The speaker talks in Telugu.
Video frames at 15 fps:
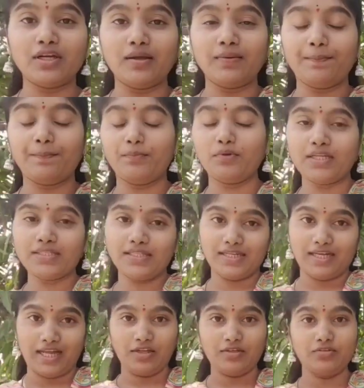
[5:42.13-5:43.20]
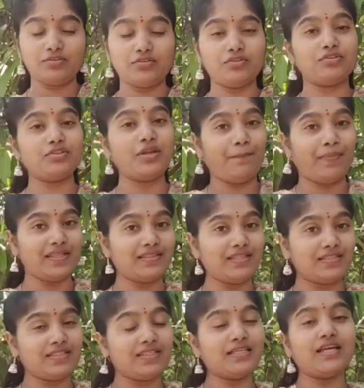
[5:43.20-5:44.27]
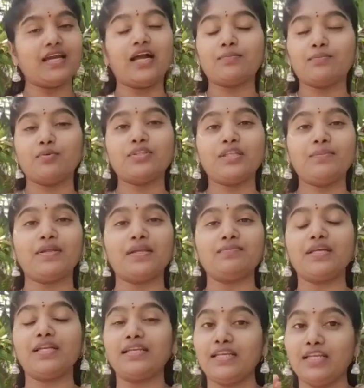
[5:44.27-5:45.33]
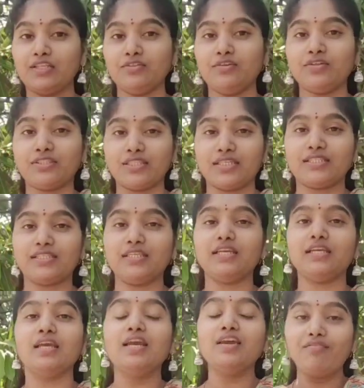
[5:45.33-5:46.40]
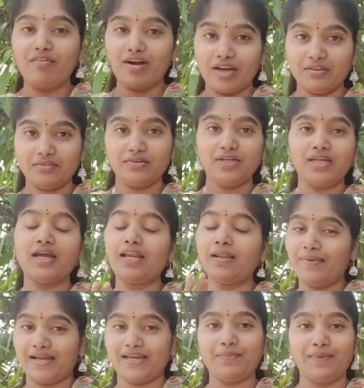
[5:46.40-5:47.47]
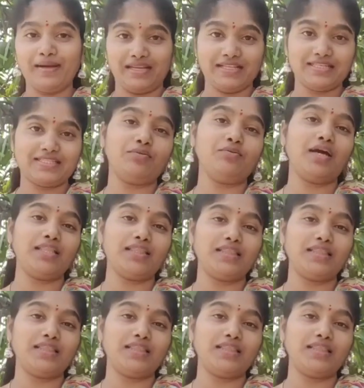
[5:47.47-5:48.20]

ఇదొక పురాతన కాలం నుంచి వస్తున్న పద్ధతి కాకపోతే మనం దాన్ని ఇగ్నోర్ చేసి వాడకుండా పక్కన పెట్టేసాము